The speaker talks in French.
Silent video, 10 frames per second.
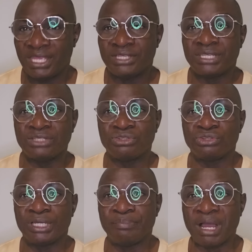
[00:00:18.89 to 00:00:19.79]
Ça, ce
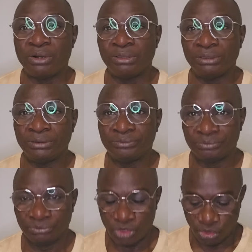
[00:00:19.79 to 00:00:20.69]
sont les paroles
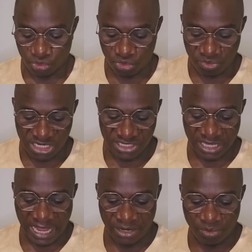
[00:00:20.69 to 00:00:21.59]
du
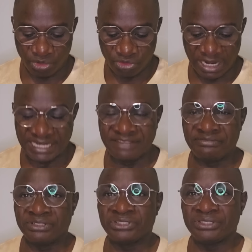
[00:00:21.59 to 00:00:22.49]
ministre allemand de la
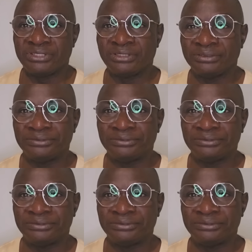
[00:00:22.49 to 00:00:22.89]
Défense.